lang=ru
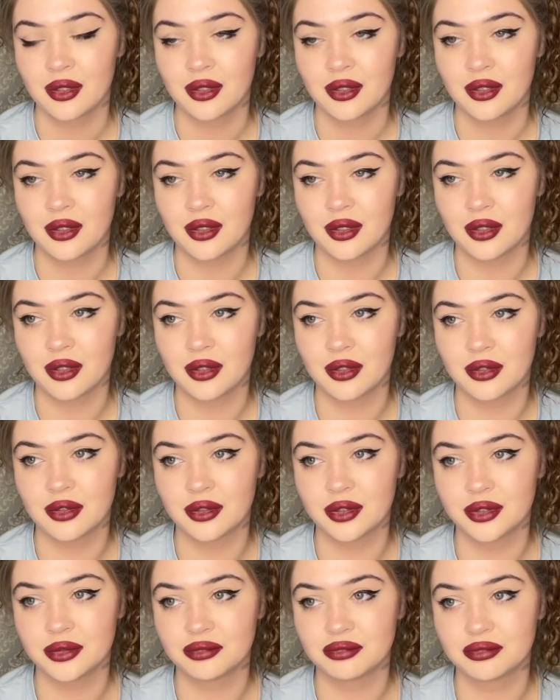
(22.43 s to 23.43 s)

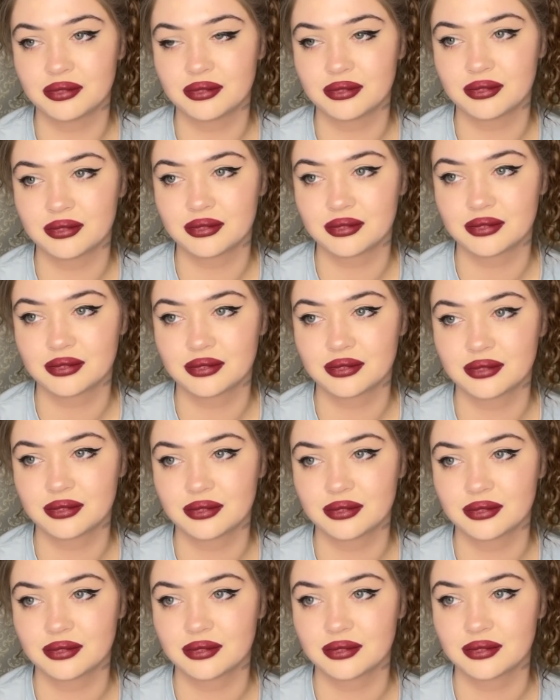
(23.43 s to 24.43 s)
Эм,
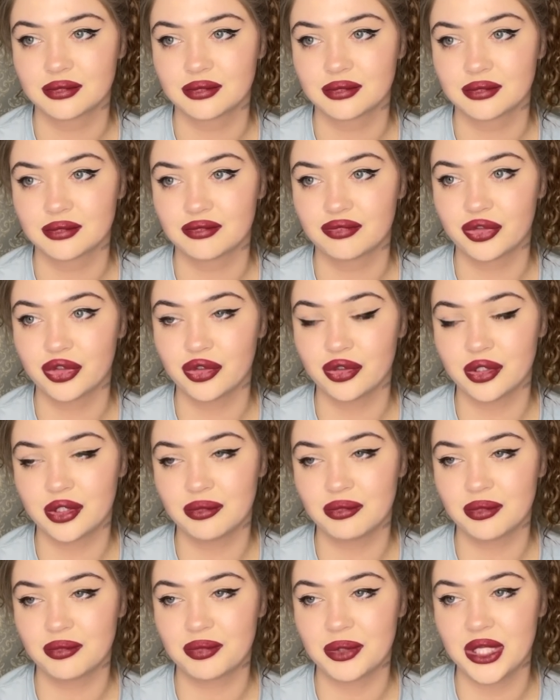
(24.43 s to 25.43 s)
в итоге
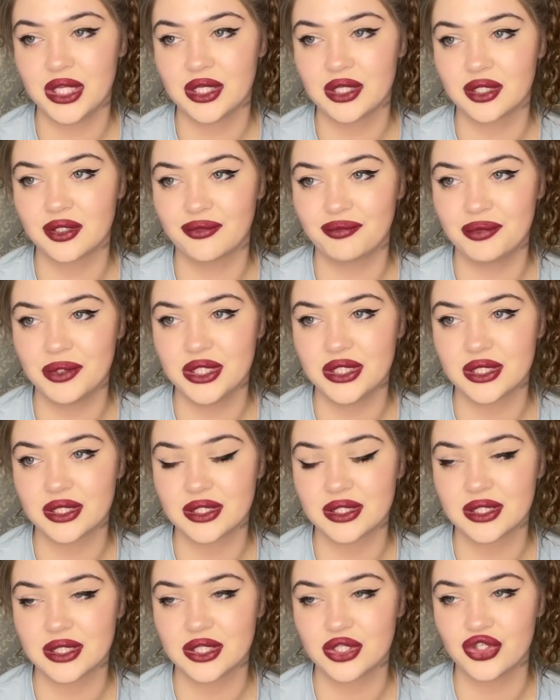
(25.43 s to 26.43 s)
мы приехали в Питер на
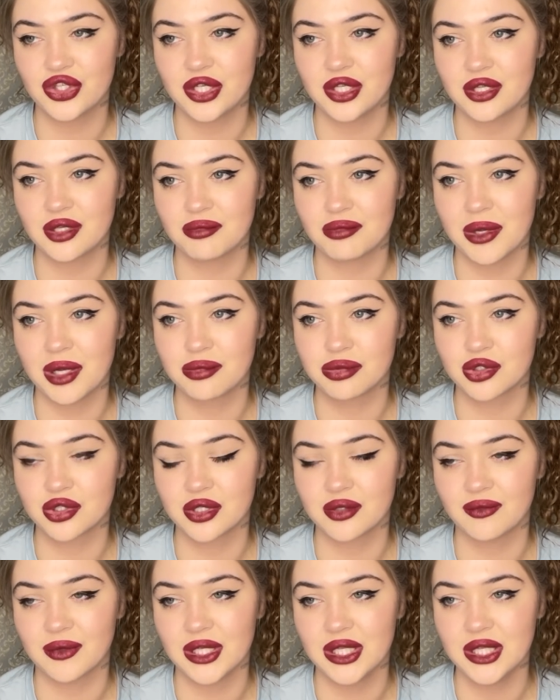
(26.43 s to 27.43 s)
день рождения
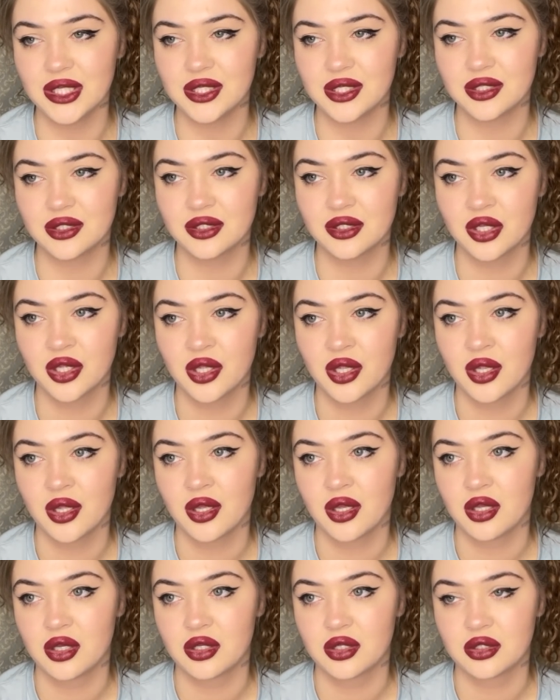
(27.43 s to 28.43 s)
бабушки Валеры –
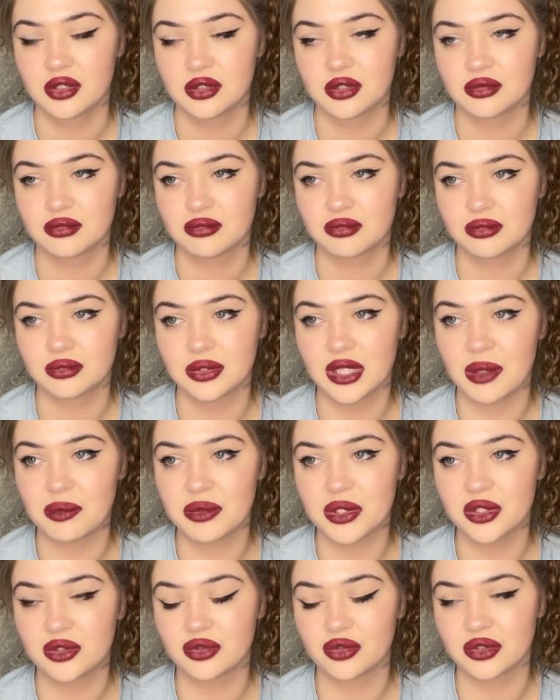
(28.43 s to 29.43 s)
нам
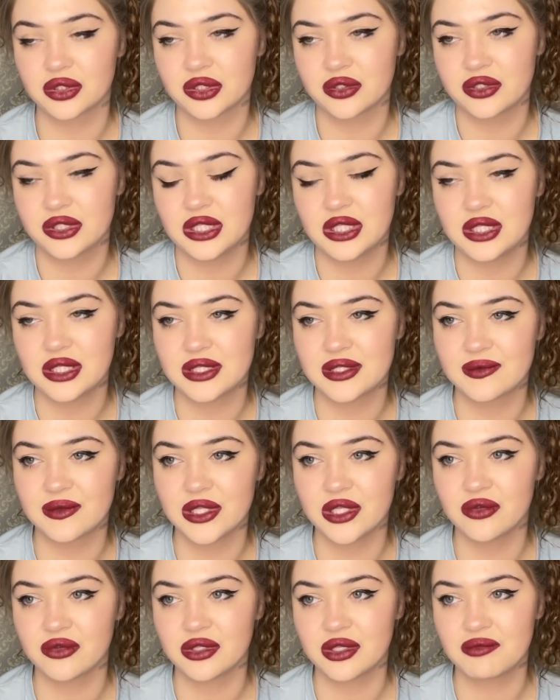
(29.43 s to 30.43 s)
никто целый день не
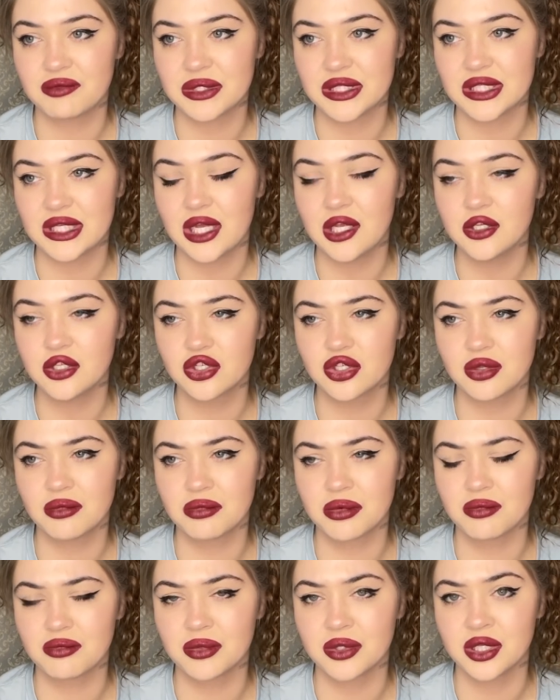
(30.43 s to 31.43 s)
звонил, не писал,
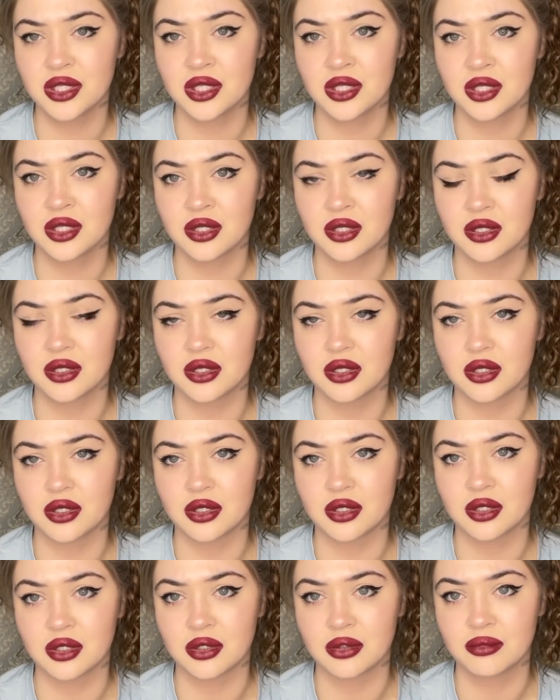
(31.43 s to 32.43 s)
чтобы мы
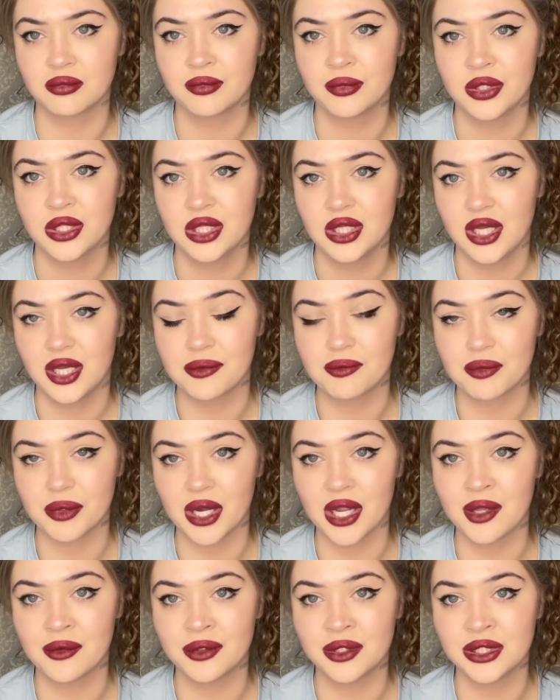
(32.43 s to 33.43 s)
э,
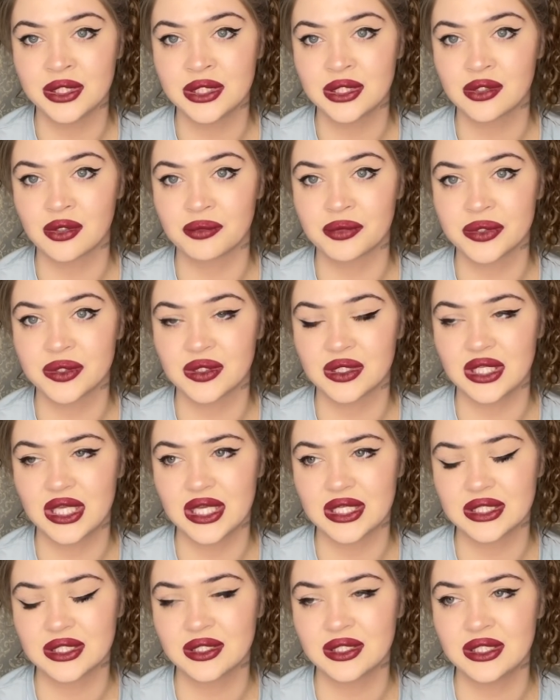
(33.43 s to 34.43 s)
отправились, собственно. Я
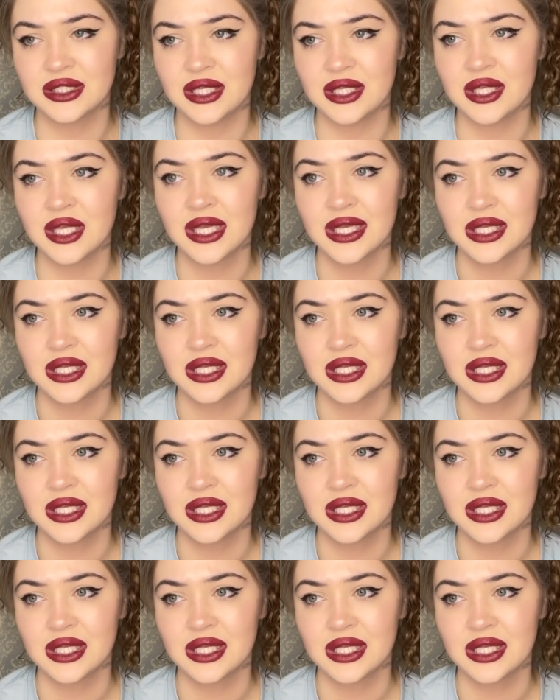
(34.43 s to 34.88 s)
целый день